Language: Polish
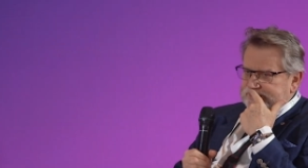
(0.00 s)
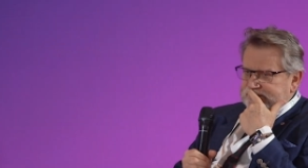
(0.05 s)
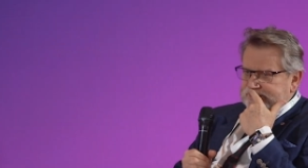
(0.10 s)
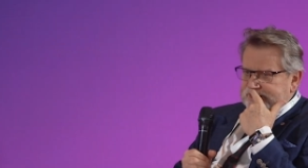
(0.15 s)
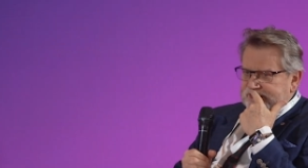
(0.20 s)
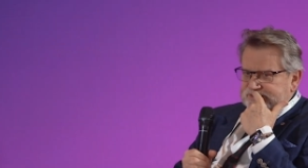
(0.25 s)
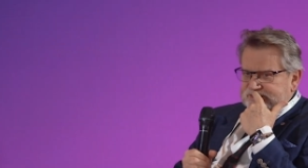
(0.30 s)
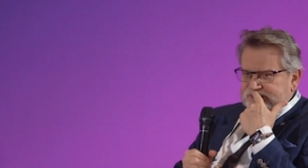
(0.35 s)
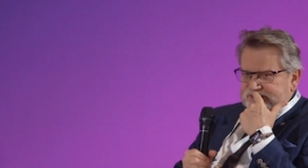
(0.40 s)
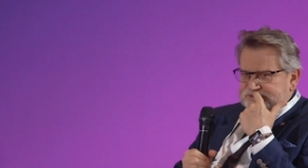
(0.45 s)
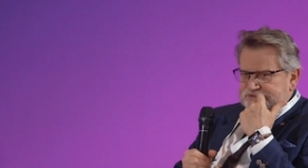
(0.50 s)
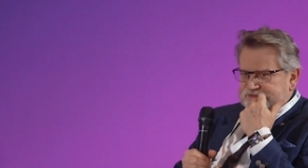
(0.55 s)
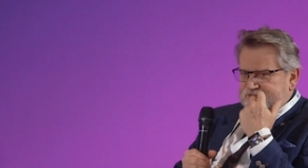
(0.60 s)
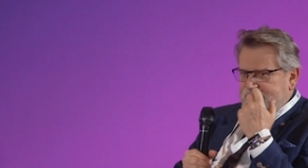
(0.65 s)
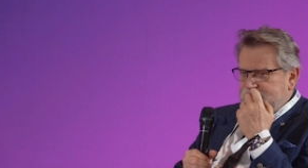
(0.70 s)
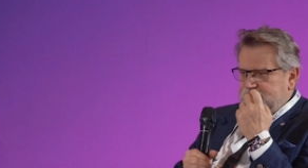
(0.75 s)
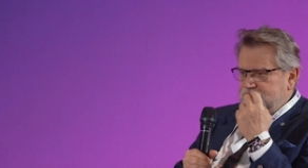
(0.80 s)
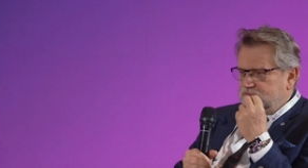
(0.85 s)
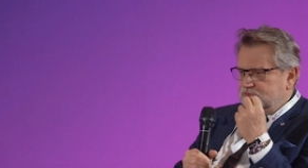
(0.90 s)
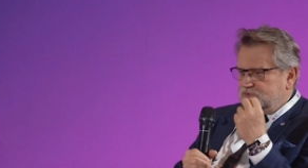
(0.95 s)
nadać
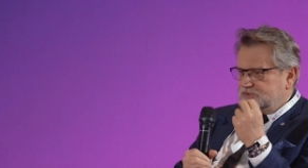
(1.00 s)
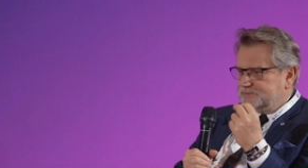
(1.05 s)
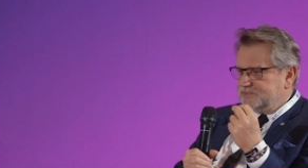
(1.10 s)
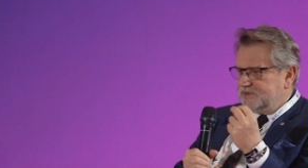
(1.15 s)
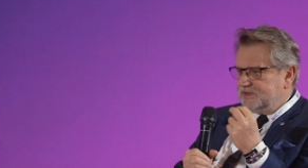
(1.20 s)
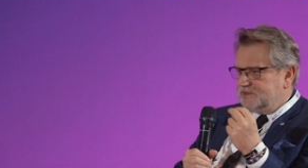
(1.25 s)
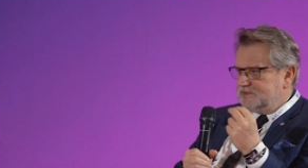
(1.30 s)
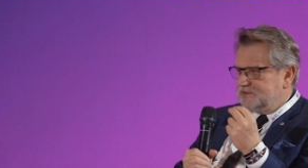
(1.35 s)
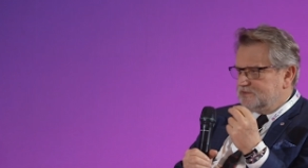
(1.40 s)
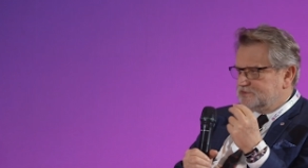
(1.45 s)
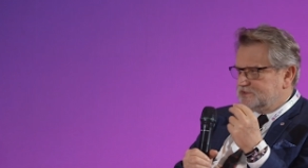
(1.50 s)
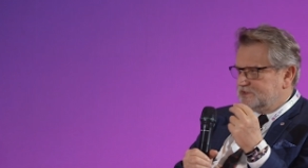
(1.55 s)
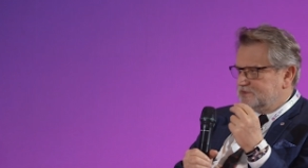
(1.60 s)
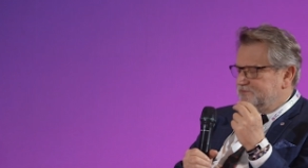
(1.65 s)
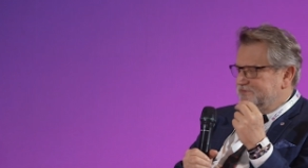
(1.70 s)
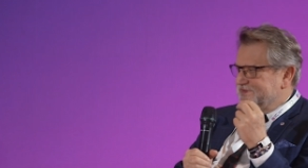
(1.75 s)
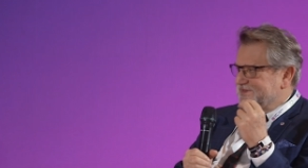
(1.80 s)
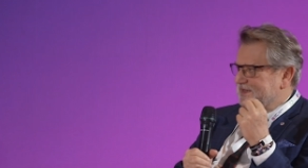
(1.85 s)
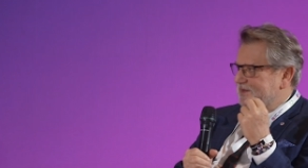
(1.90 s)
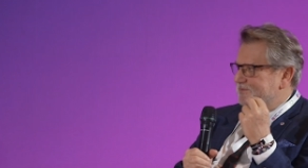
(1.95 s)
taką odpowiednią
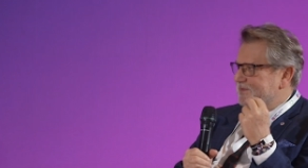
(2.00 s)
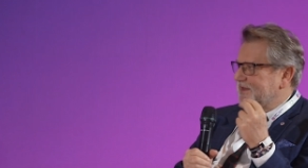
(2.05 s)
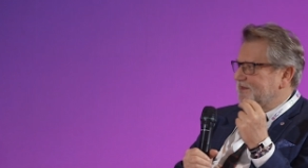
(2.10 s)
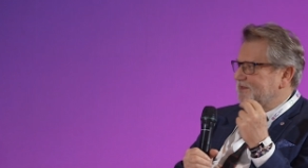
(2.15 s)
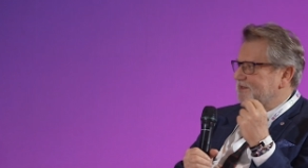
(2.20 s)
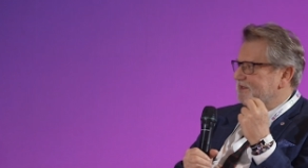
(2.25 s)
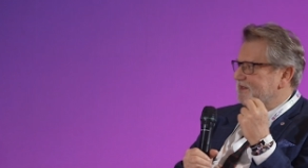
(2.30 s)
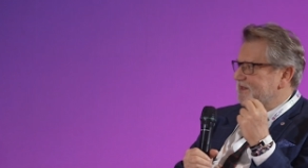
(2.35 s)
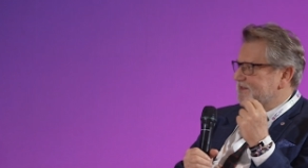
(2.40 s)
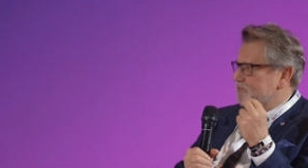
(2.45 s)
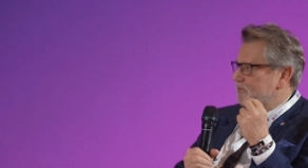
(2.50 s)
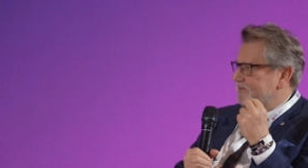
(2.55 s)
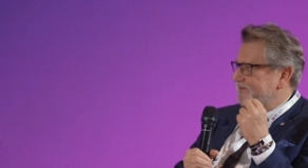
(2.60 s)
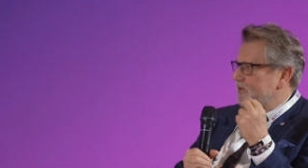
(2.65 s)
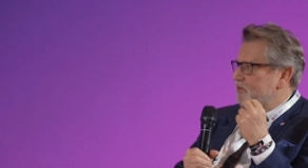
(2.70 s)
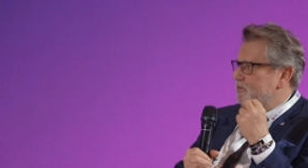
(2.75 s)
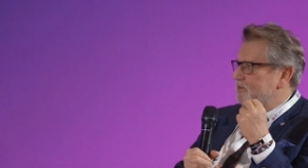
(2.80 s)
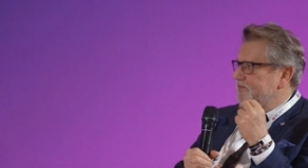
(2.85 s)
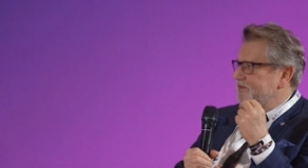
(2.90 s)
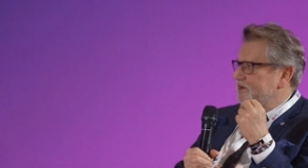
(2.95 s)
semantykę słowa
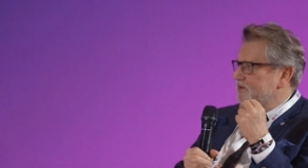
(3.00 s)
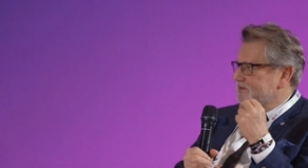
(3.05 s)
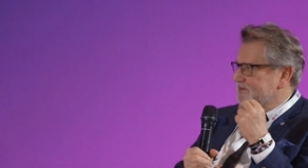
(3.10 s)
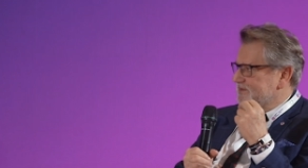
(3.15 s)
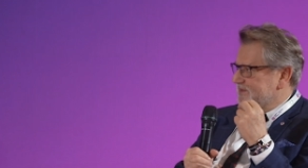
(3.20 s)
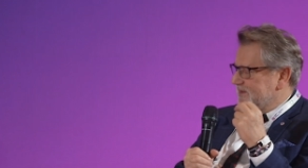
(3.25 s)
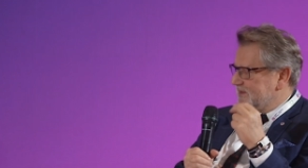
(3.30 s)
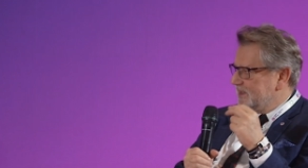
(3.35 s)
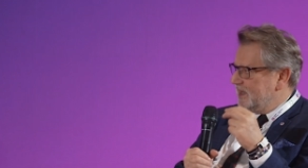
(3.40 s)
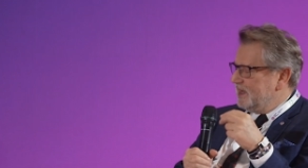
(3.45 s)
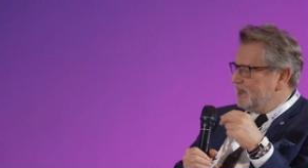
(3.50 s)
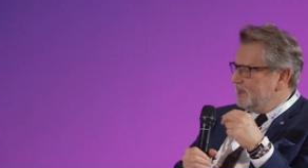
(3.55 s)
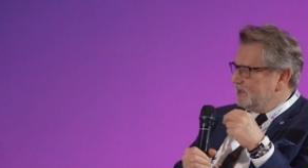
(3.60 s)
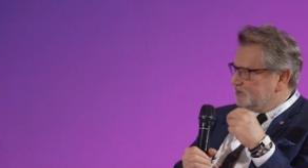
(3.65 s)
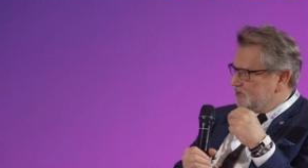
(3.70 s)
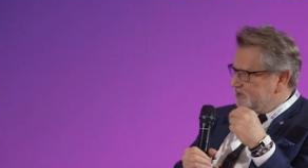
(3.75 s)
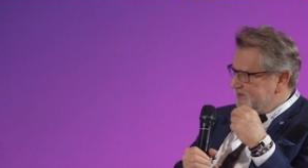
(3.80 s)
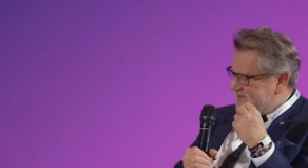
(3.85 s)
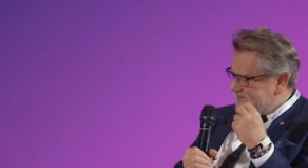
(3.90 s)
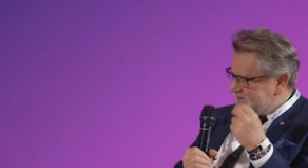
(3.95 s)
obowiązek.
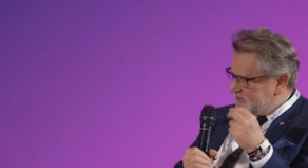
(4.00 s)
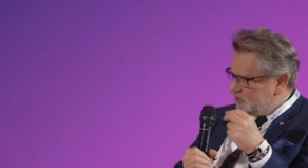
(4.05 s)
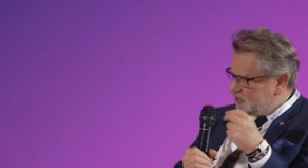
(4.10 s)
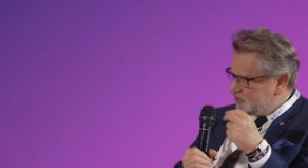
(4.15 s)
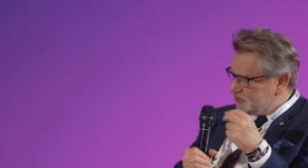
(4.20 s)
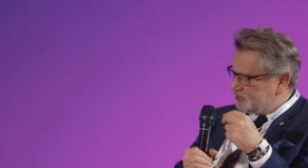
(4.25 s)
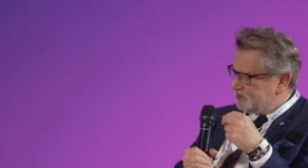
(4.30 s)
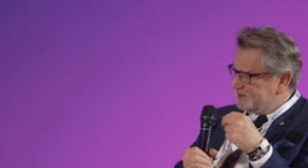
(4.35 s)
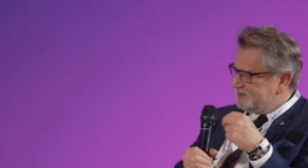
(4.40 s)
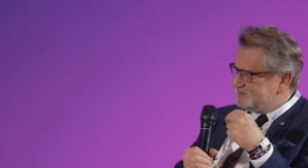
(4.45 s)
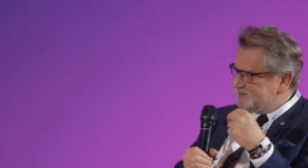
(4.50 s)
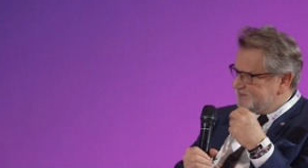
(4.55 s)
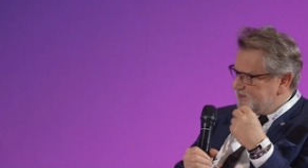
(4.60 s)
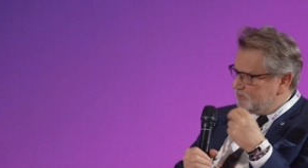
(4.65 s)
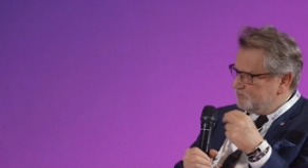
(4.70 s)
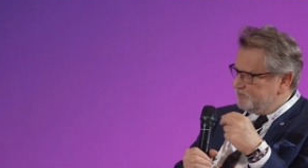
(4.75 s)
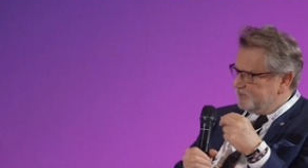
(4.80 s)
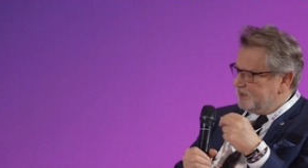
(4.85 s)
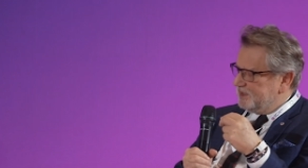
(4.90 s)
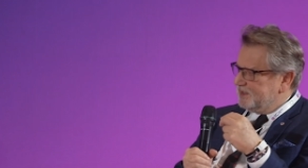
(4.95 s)
To jest coś, co jest
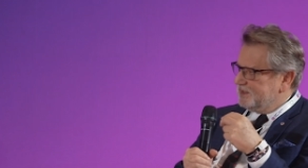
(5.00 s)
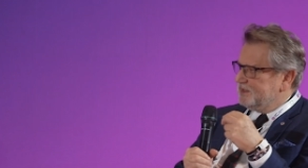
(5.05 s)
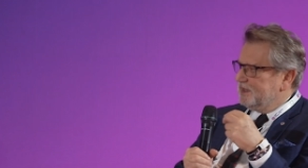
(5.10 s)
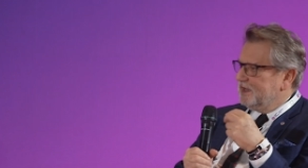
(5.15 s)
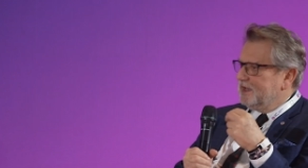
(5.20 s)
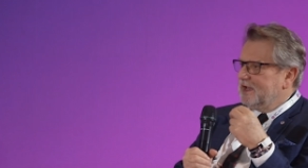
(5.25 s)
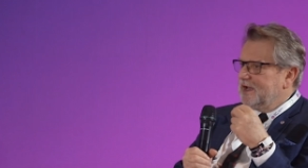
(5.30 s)
dobre.